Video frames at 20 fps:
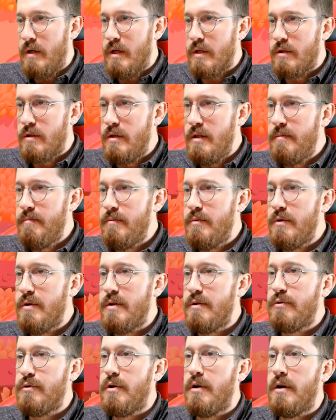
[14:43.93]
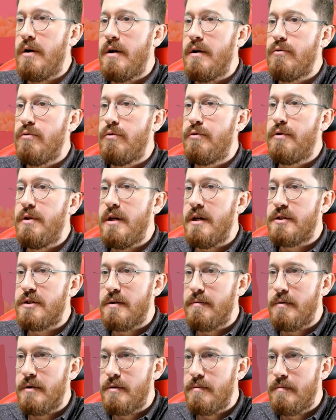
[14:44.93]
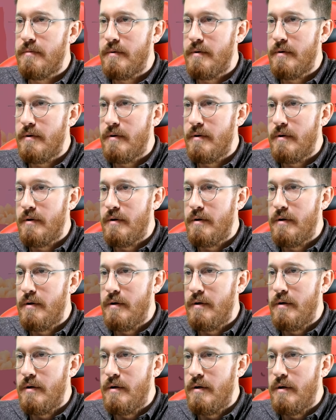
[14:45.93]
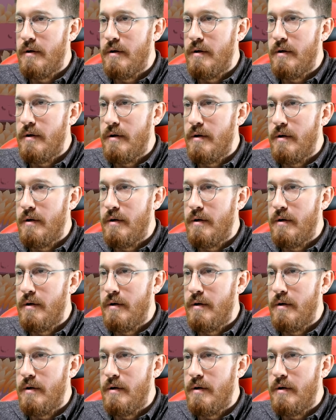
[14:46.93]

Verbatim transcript: atlayayım bir... Öh, ultiyi açamadım. Ben açtım.